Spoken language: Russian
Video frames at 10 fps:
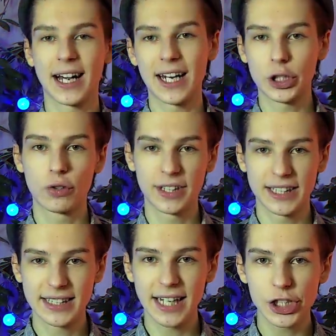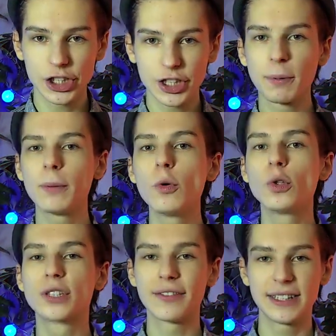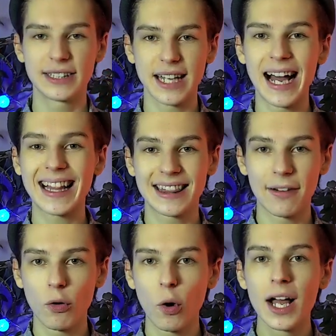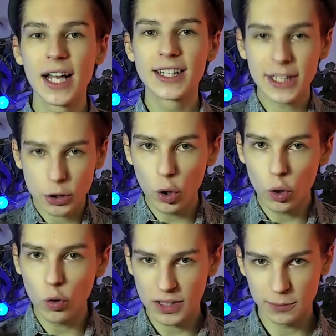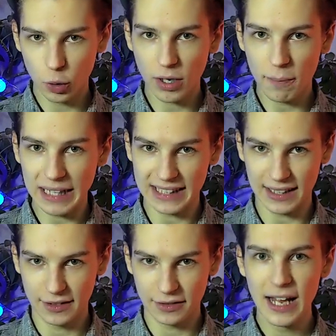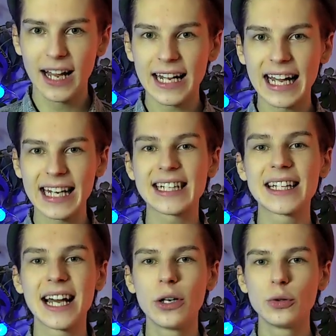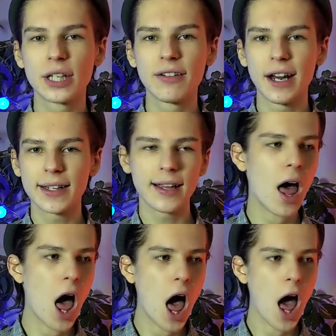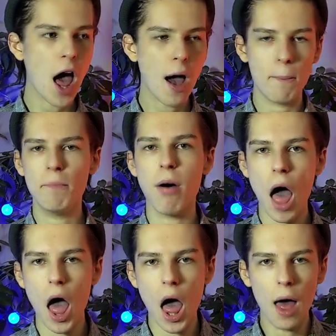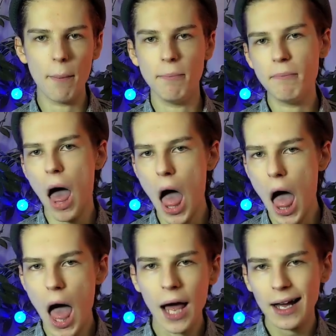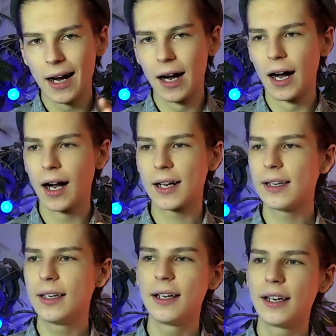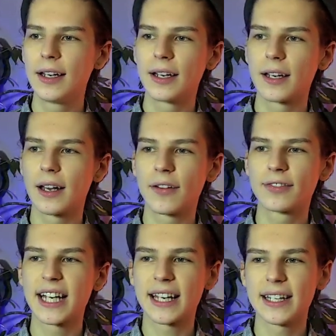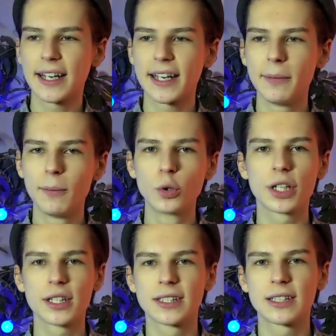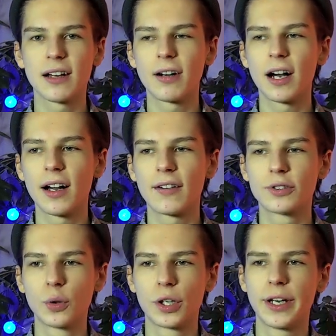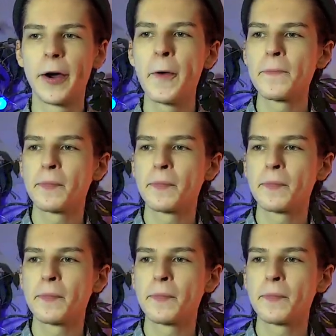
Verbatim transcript: хорошо вы это скажете, напрямую зависит от того, насколько у вас много паттернов. Как раз когда люди говорят «Э, э», э, или всякие такие мусорные слова в духе